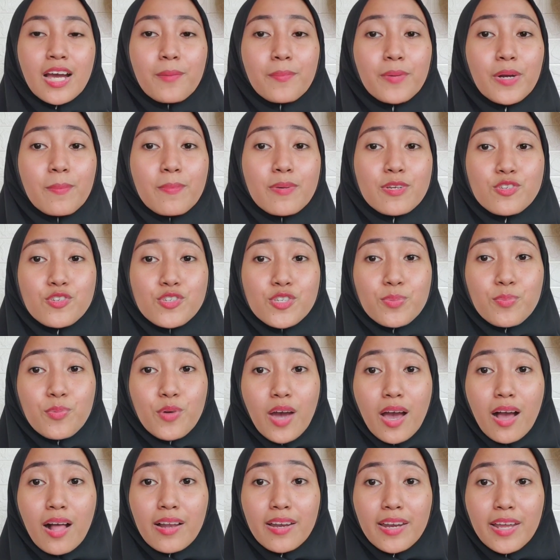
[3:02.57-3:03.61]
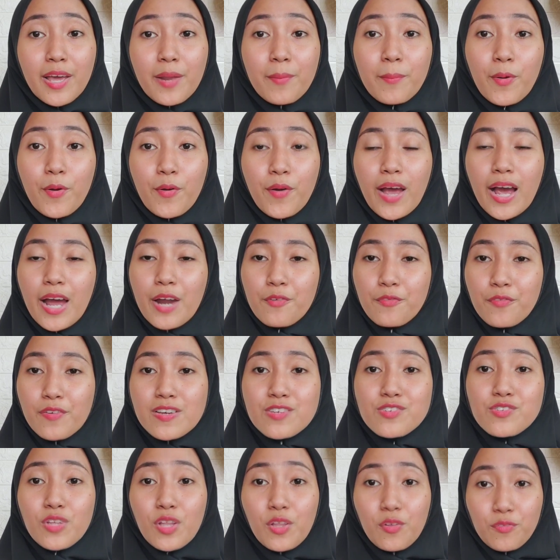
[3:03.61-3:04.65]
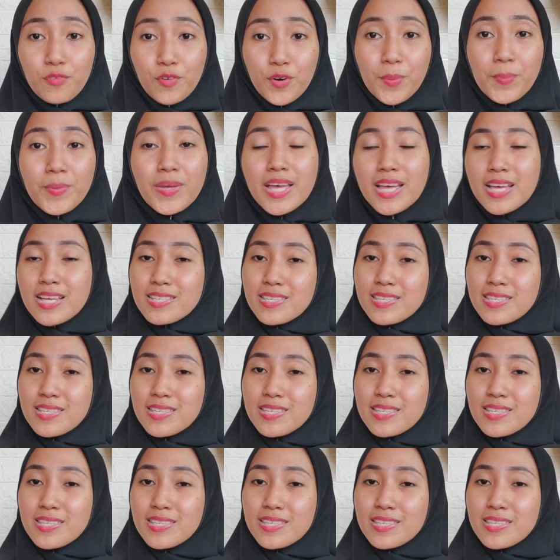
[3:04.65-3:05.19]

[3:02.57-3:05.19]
kemudian mencuci muka kalian dengan menggunakan facial foam.